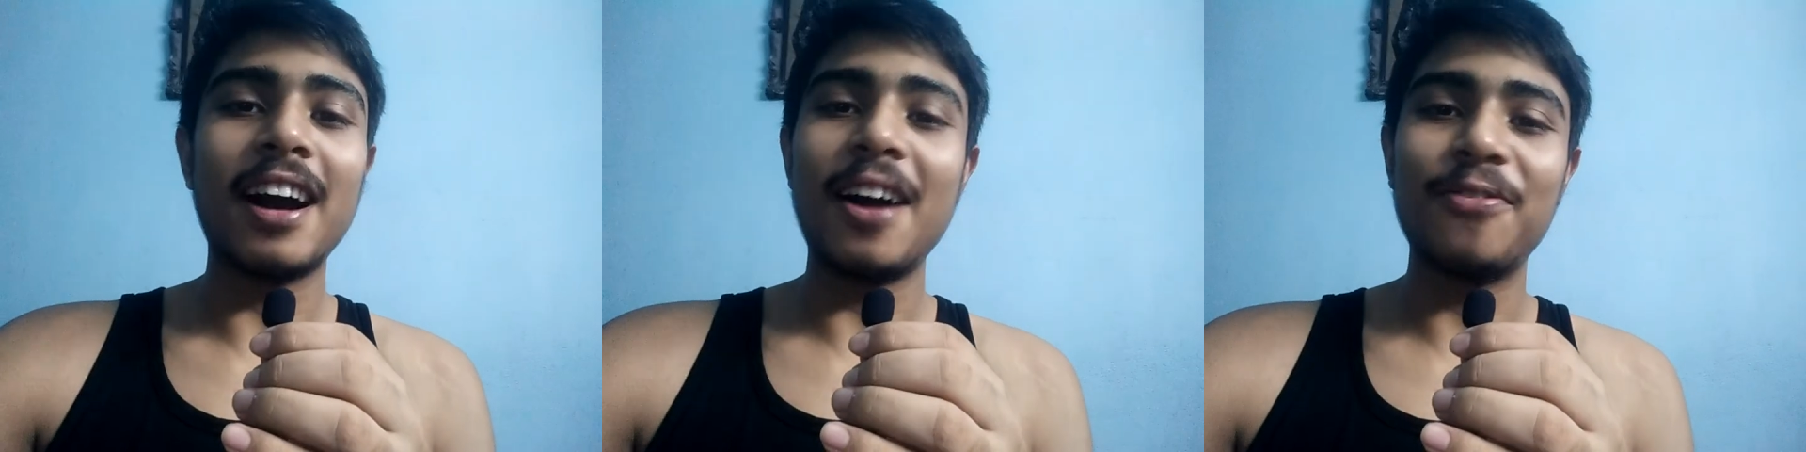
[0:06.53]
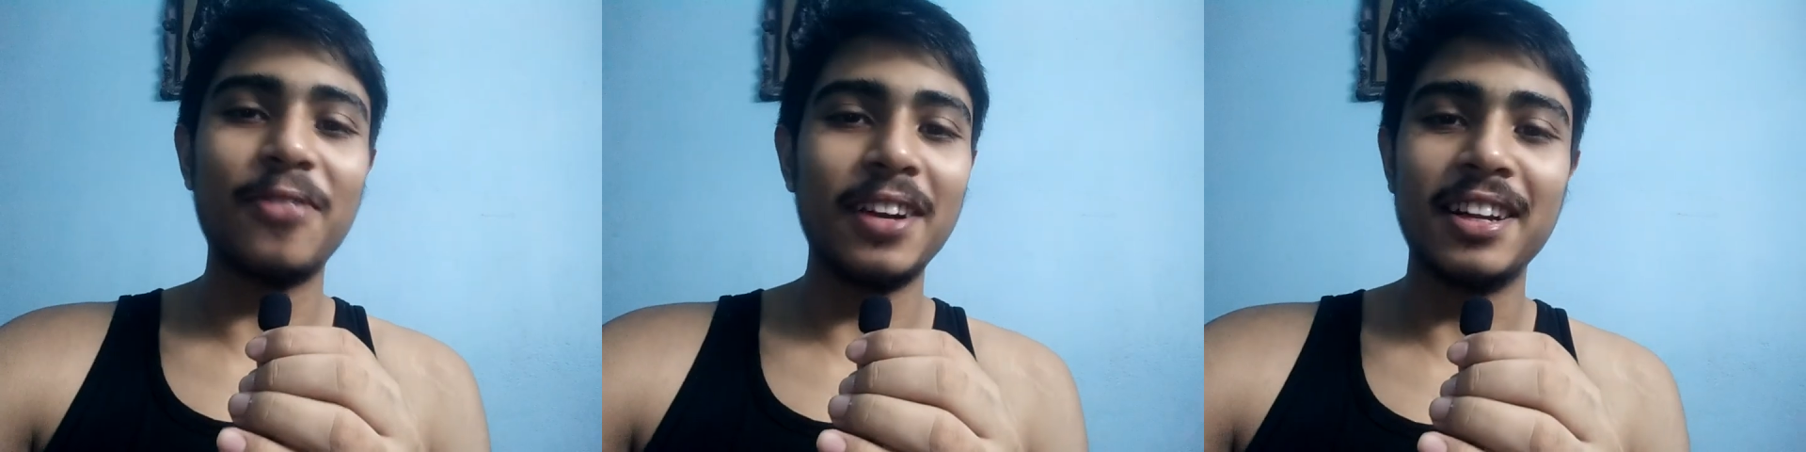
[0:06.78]

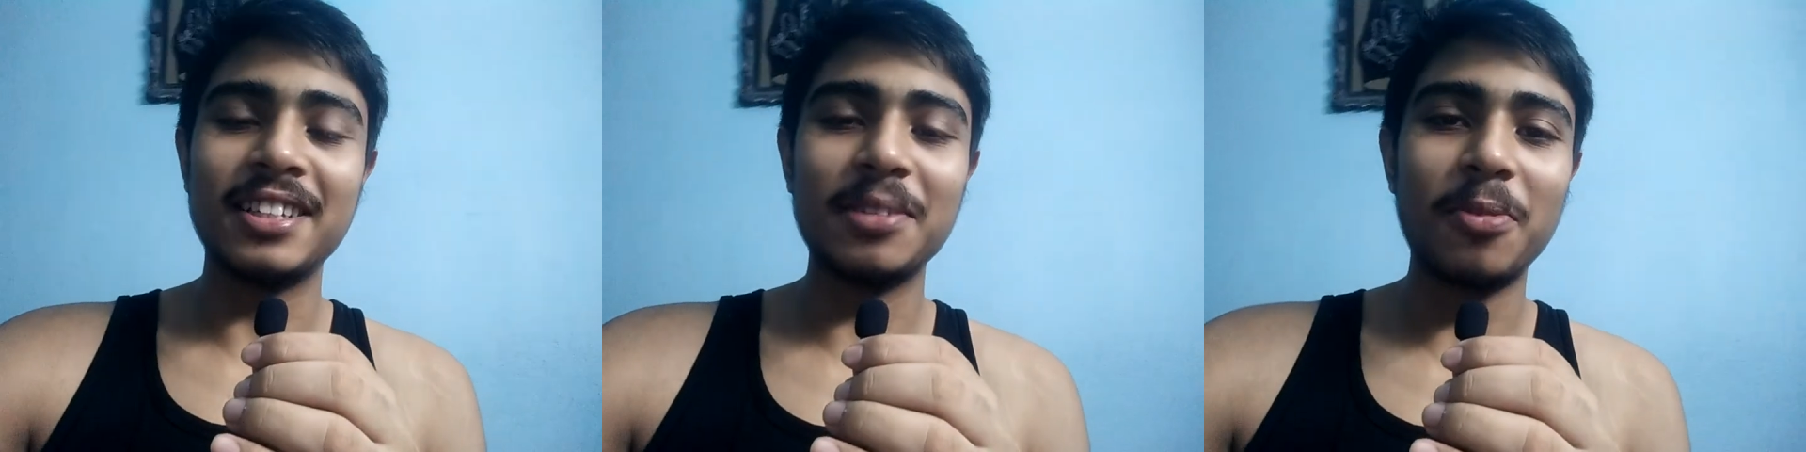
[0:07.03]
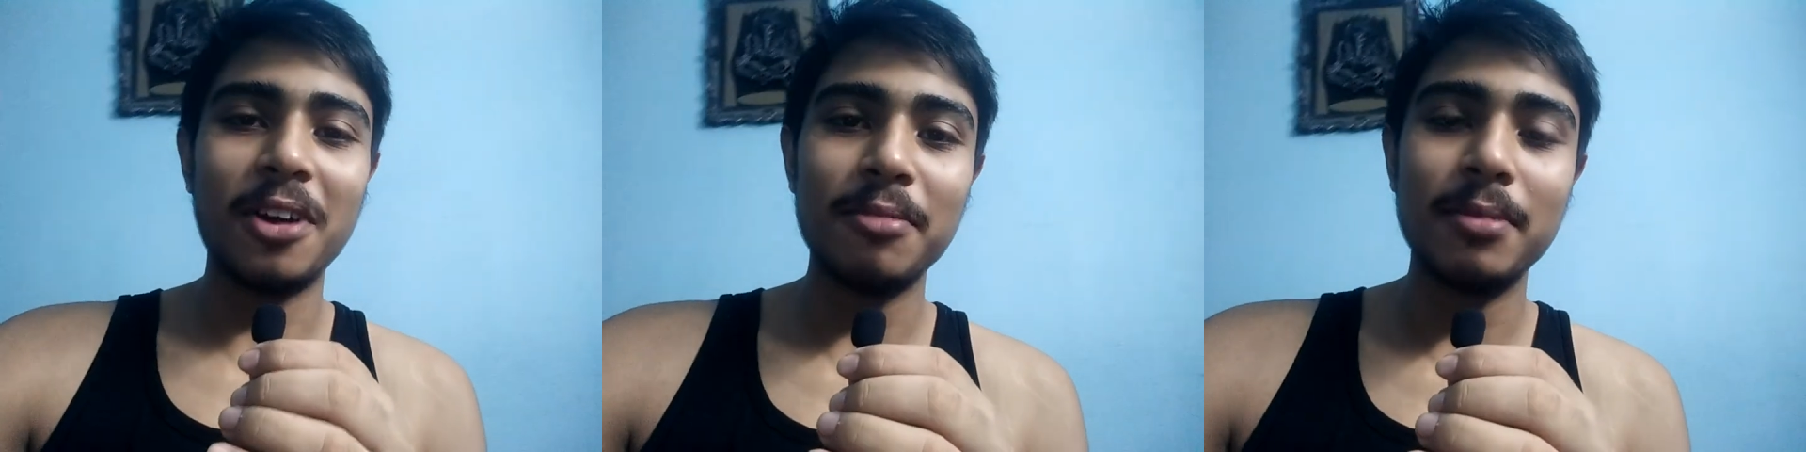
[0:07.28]
काफ़ी
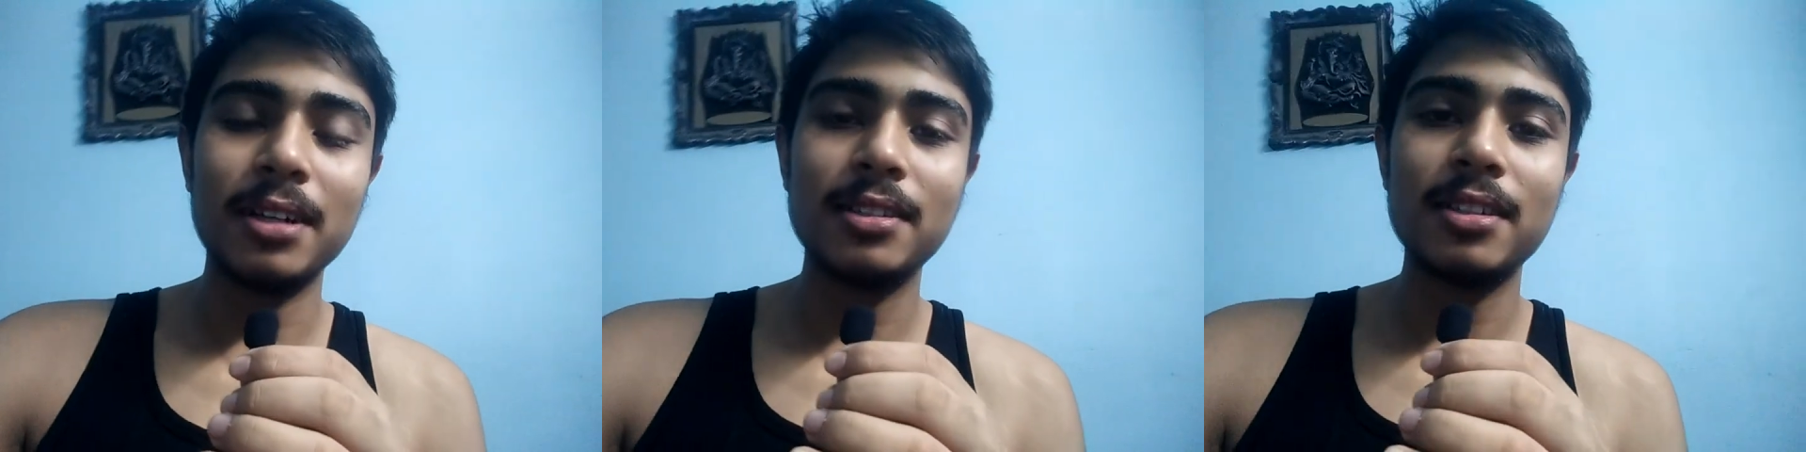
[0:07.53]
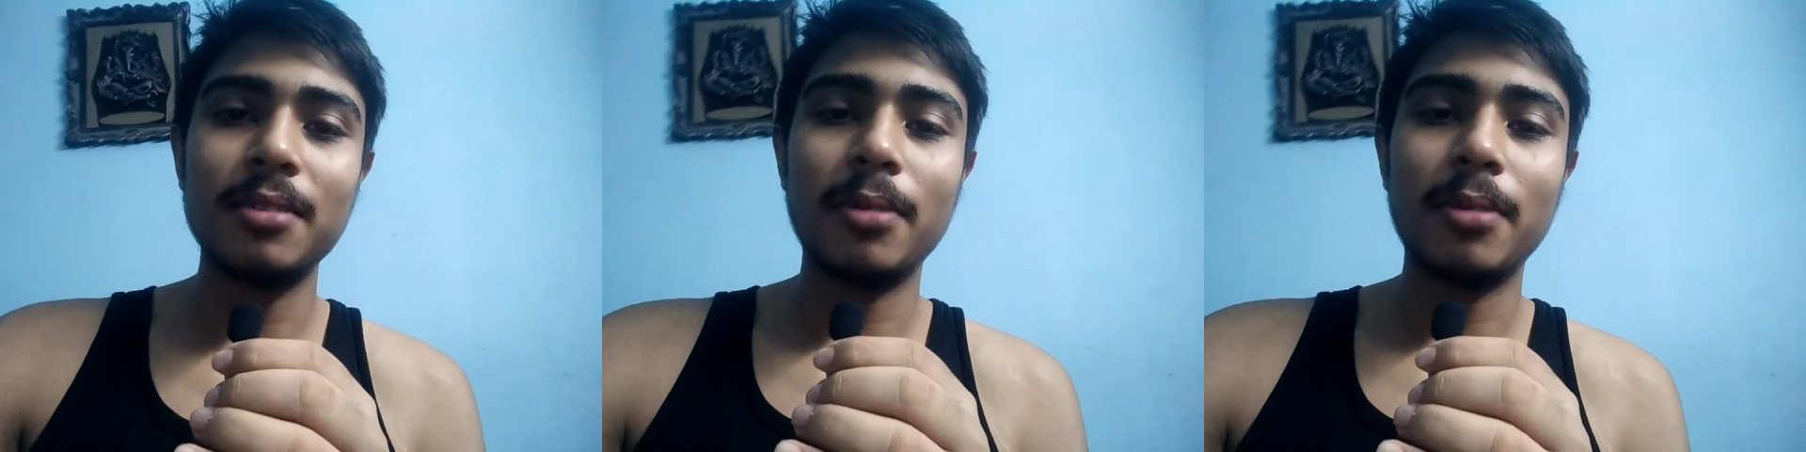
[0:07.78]
डिसअपॉइंटमेंट से